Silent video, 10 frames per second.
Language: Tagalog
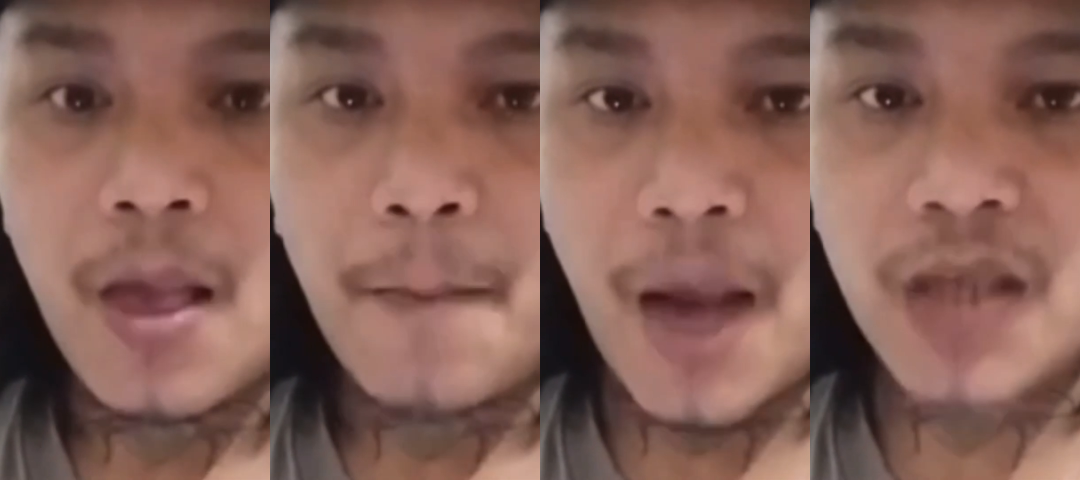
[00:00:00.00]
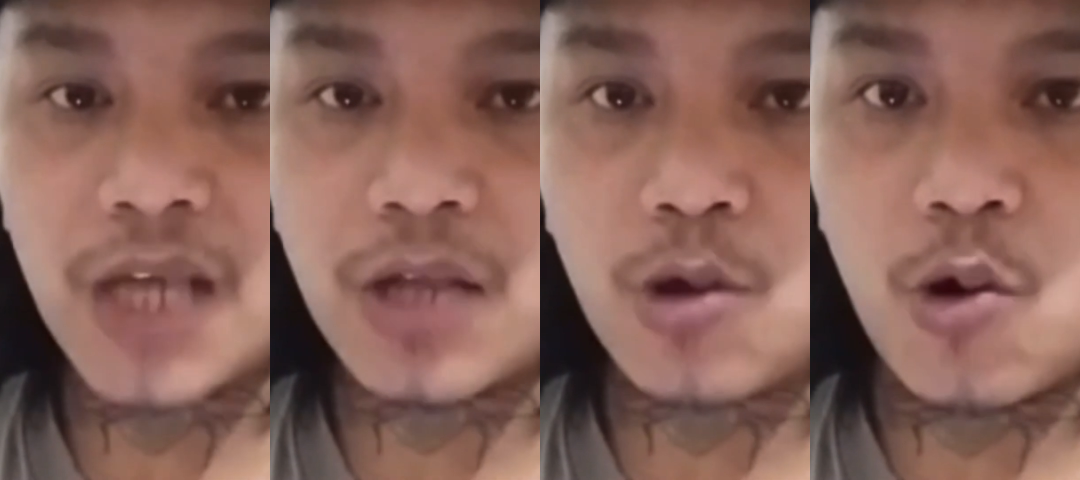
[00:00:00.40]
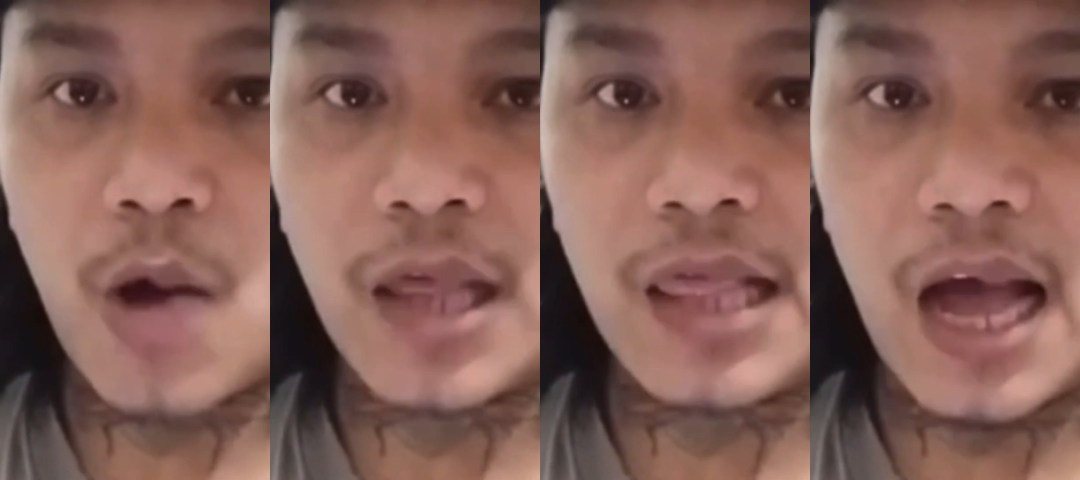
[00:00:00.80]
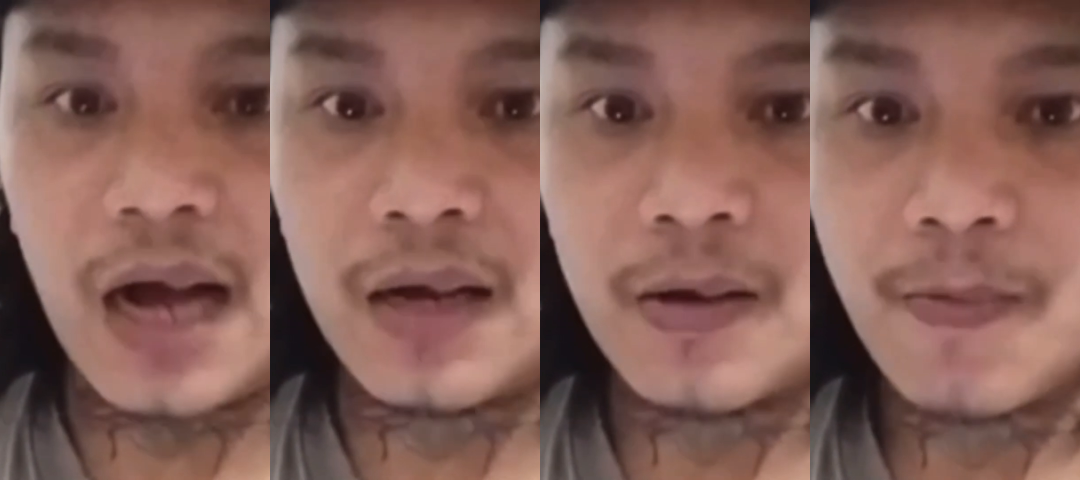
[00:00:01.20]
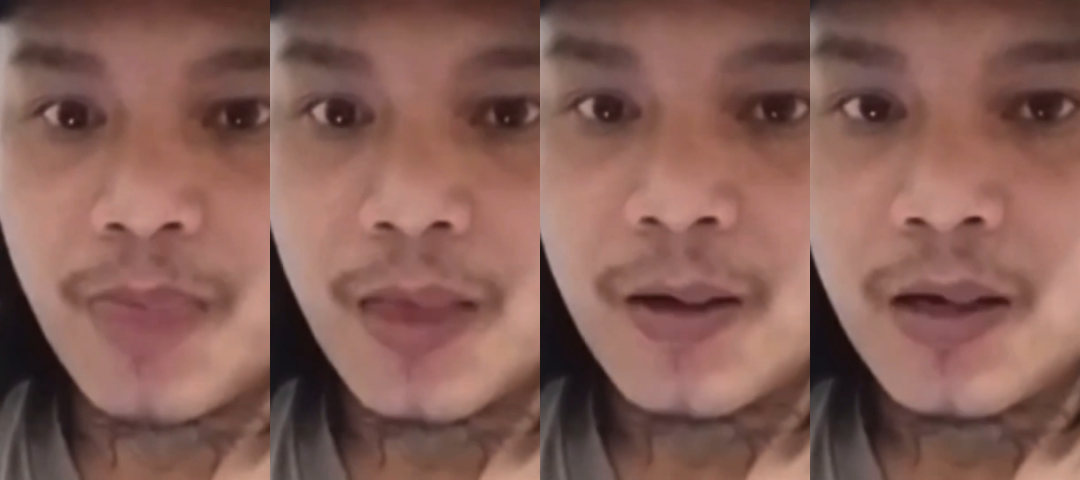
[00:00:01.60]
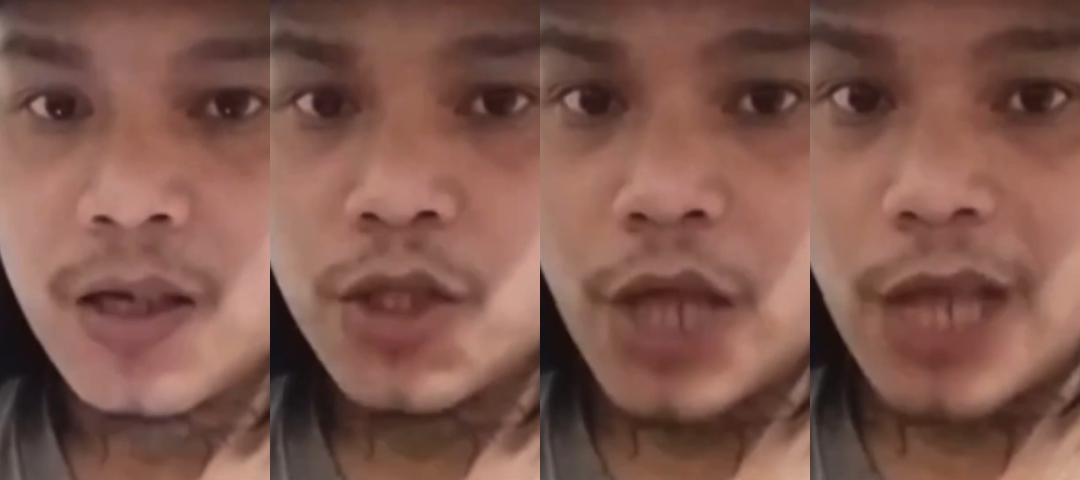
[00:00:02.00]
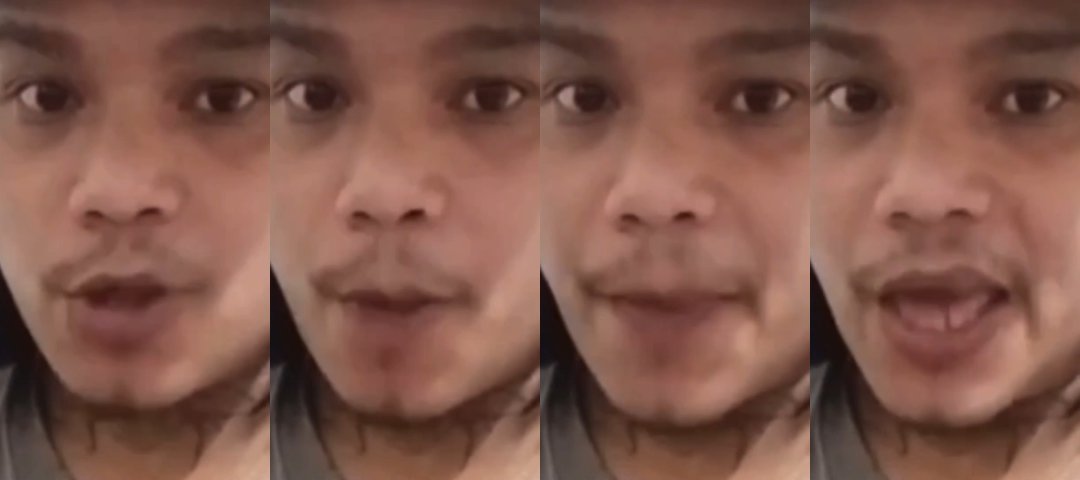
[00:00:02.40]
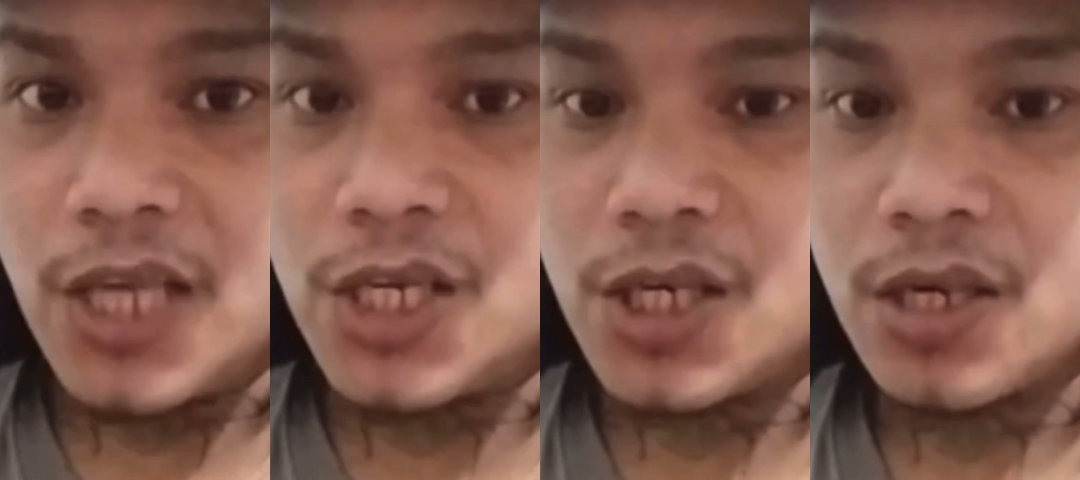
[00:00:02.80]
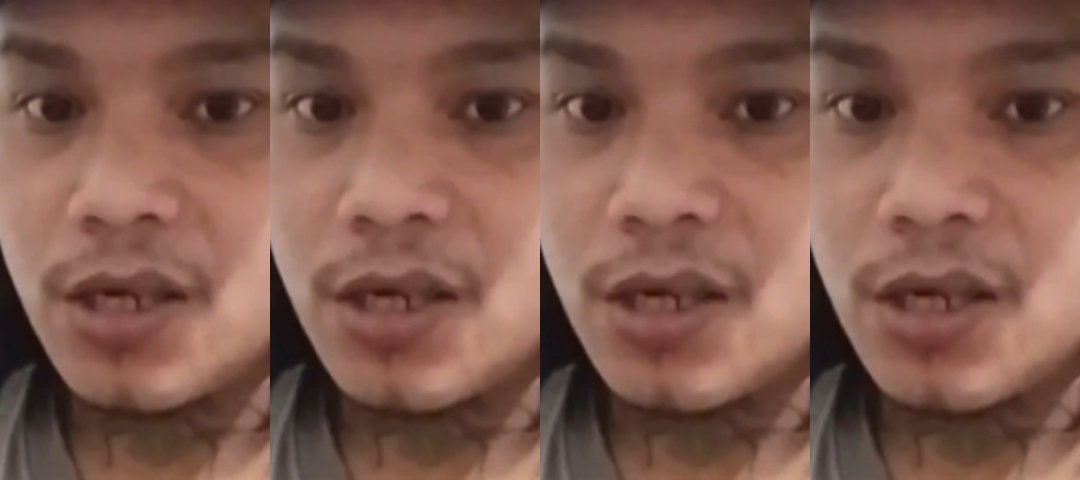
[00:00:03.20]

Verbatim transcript: Pang Jetruhan lang. Jetro page.